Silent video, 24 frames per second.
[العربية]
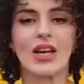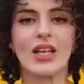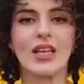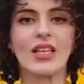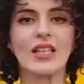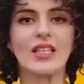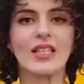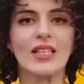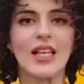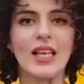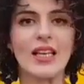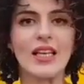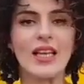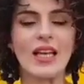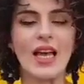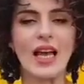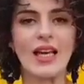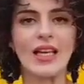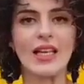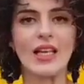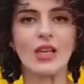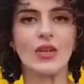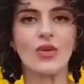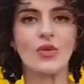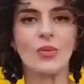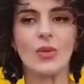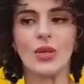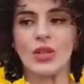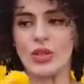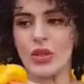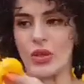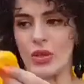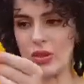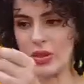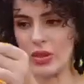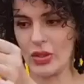طري زي اكنه
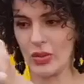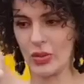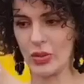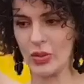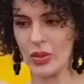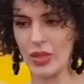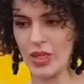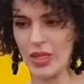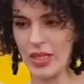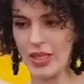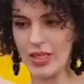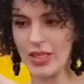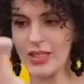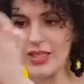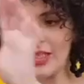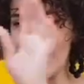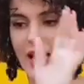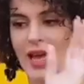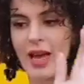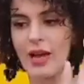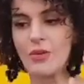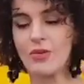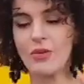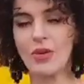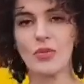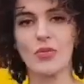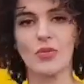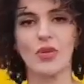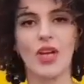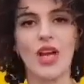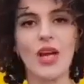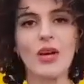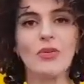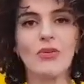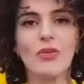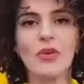بطاطا اوكي ده اول
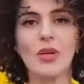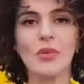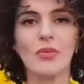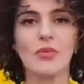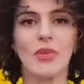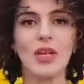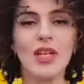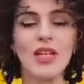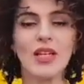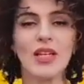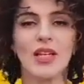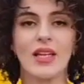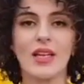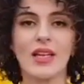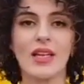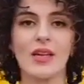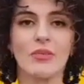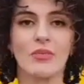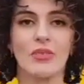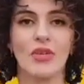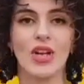مكون من آه،